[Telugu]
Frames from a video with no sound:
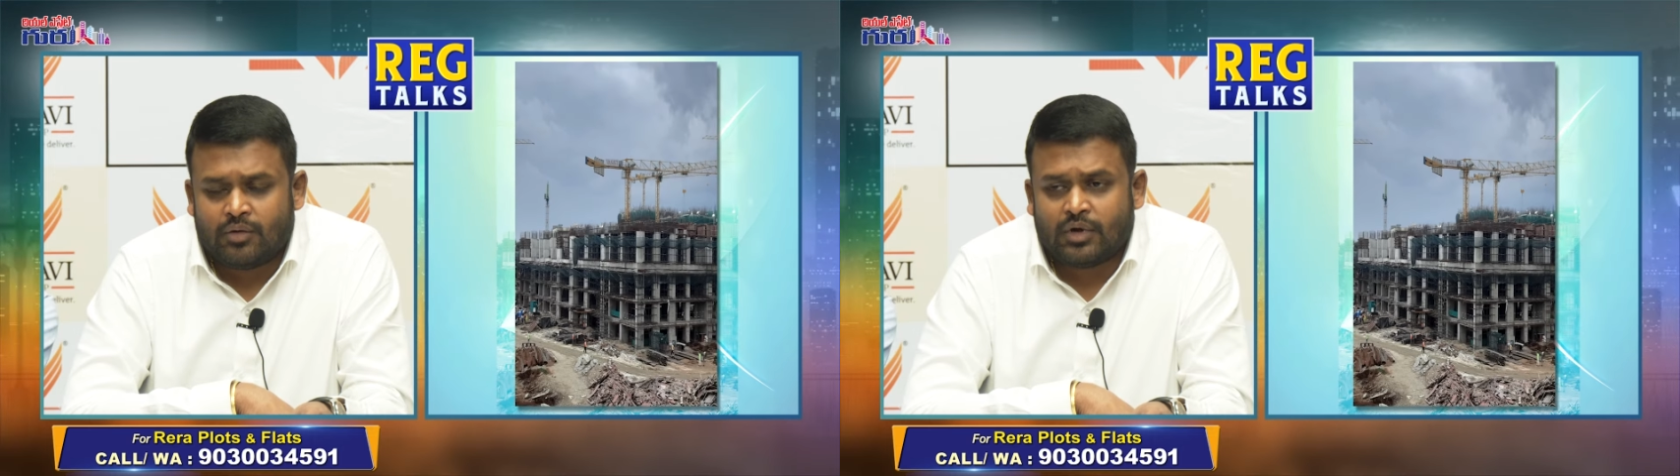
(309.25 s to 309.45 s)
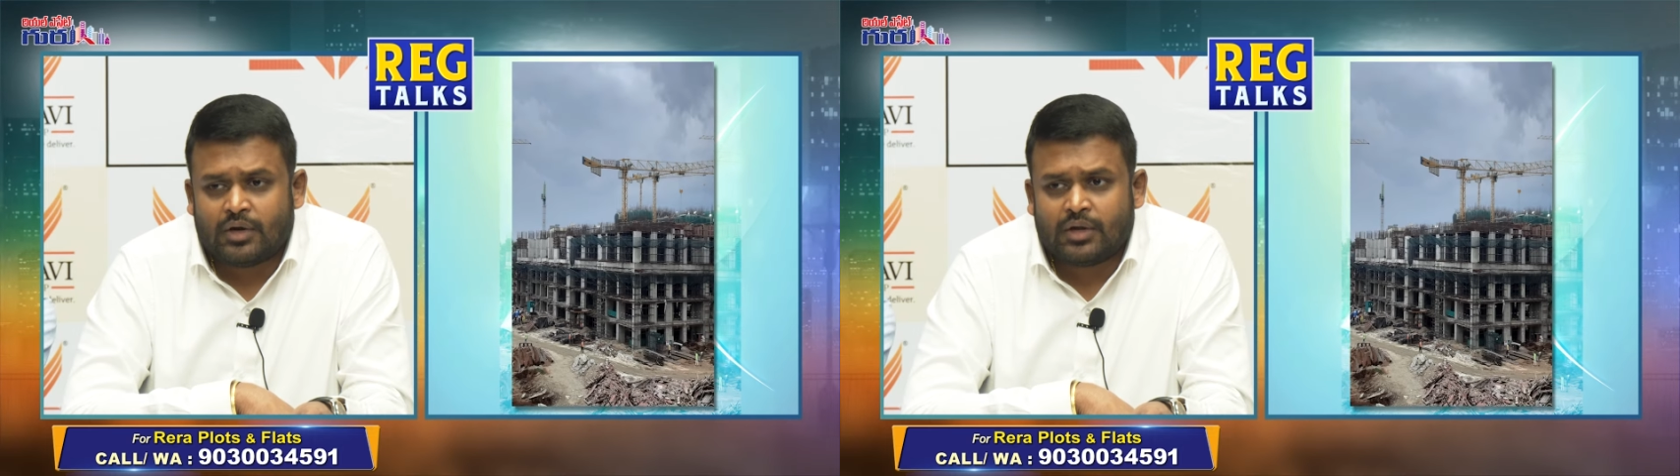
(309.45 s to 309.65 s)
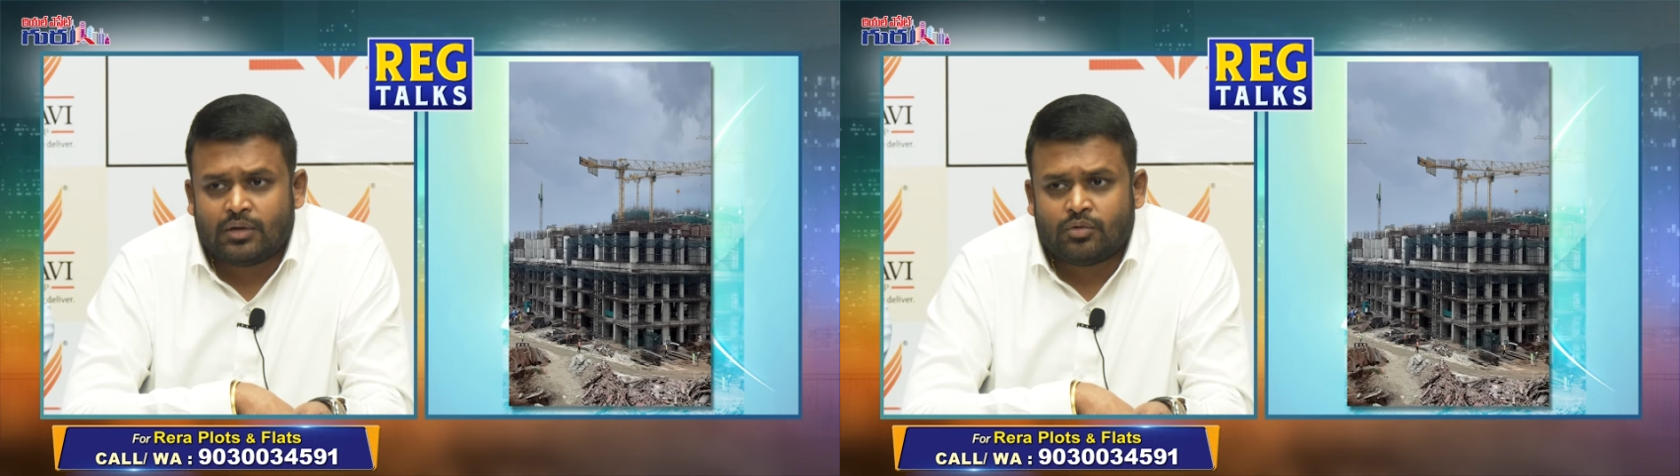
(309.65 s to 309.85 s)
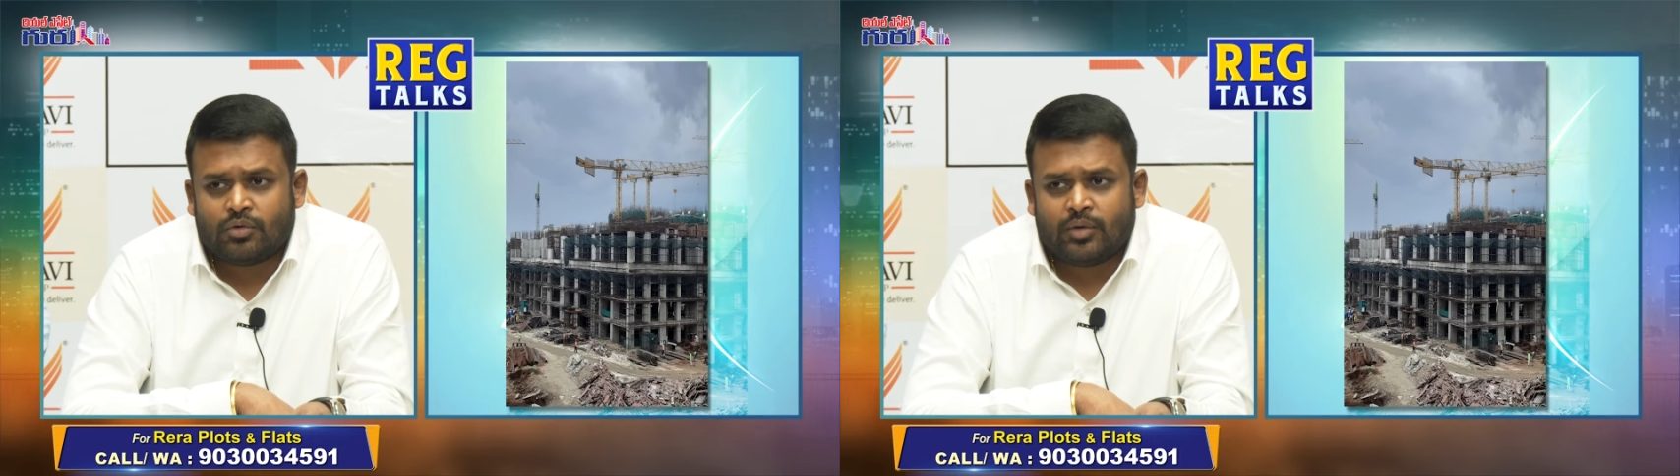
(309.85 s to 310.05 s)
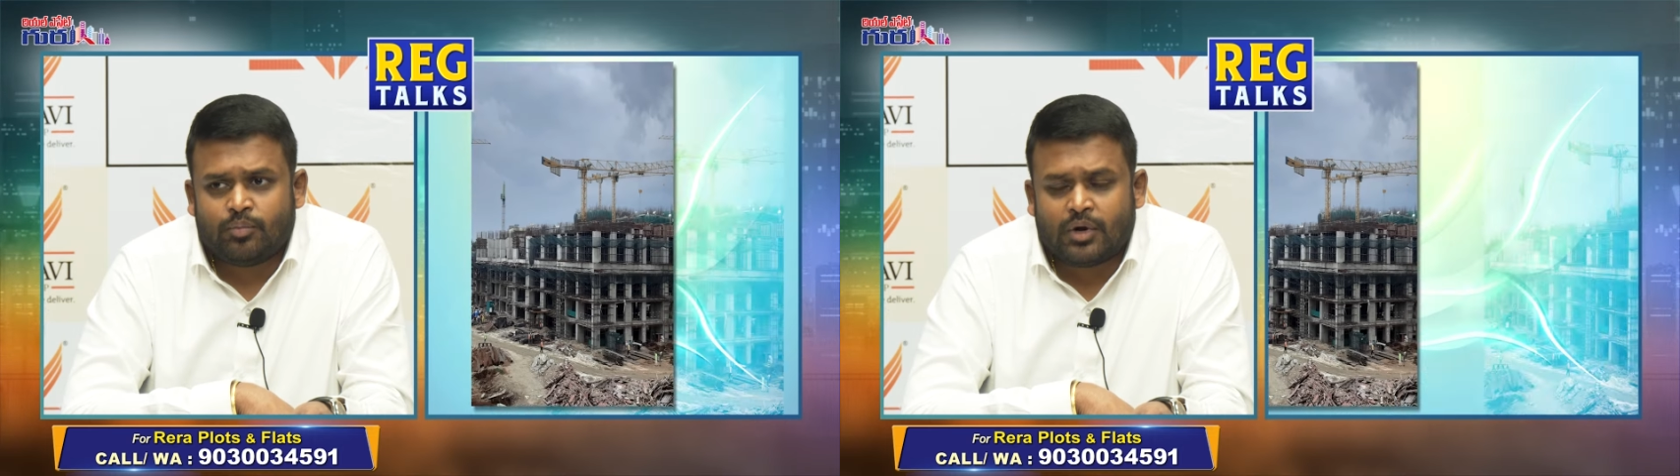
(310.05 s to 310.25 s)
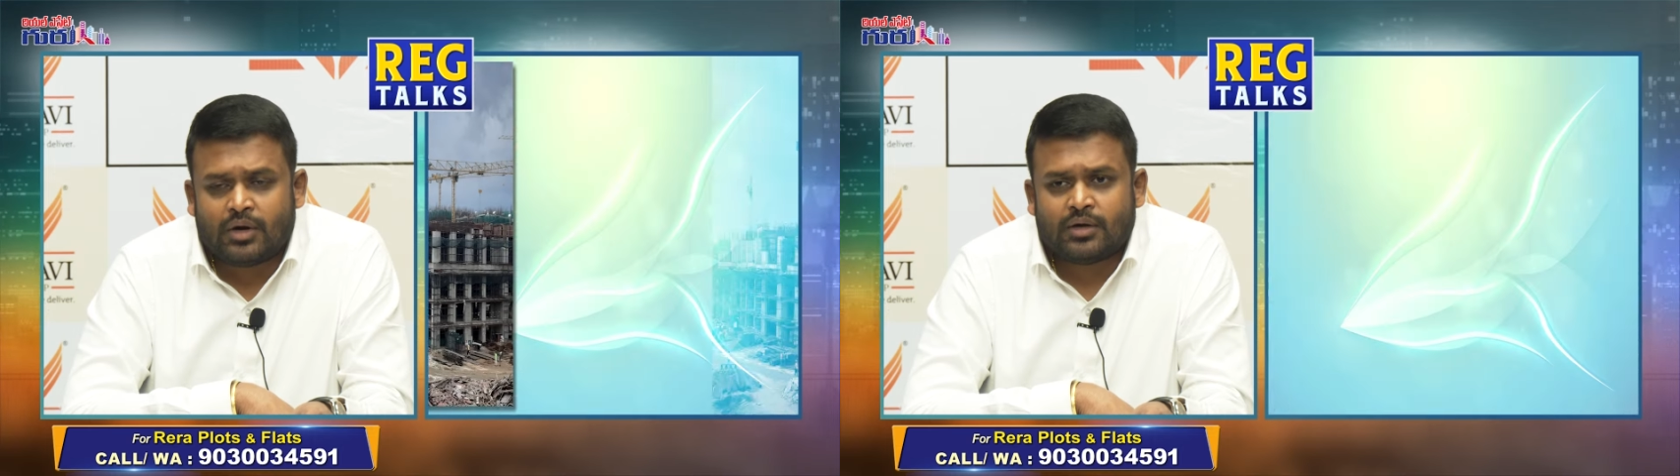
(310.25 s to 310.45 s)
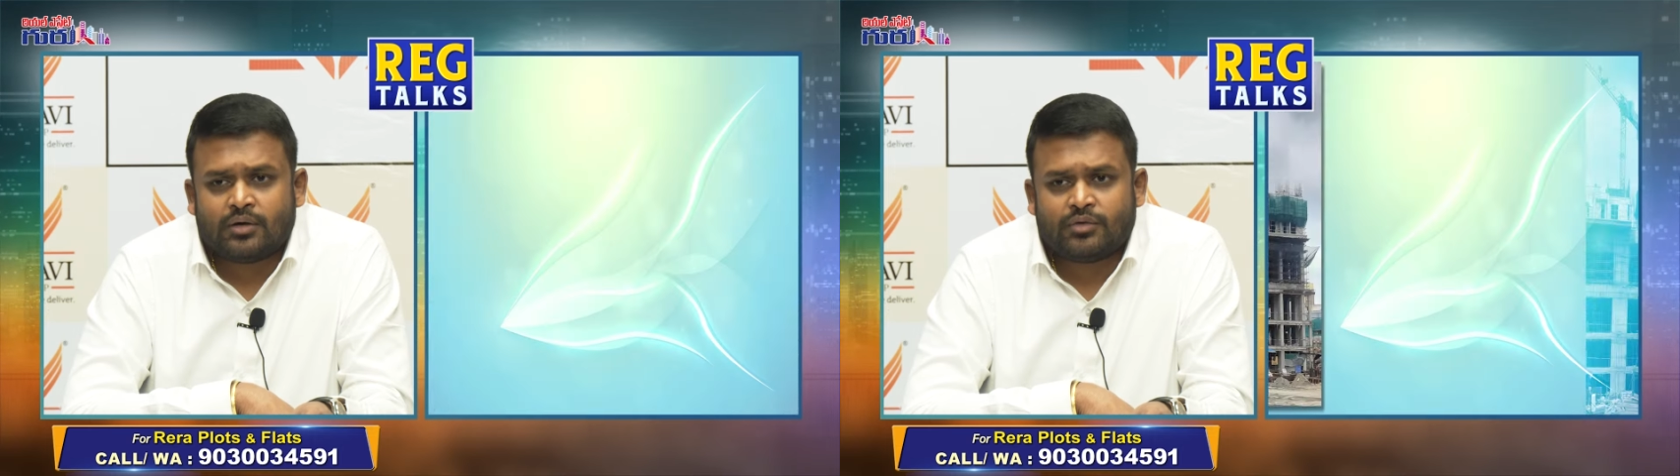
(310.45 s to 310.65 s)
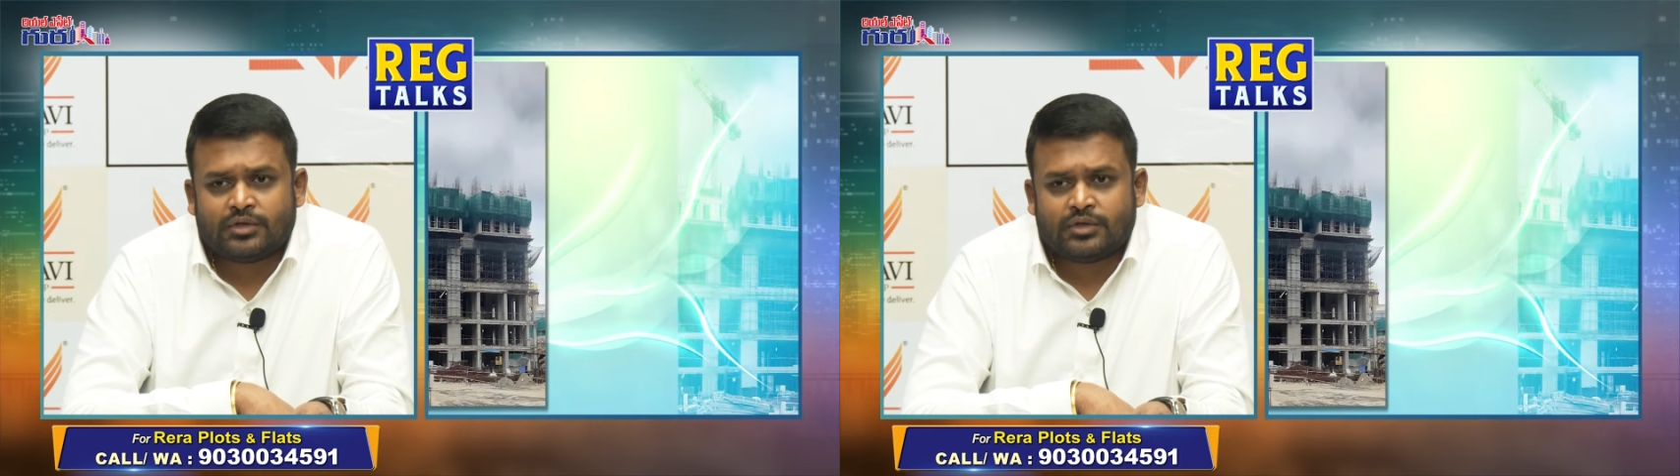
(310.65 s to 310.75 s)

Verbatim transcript: ఇవన్నీ ఎంతో ఇంపార్టెంట్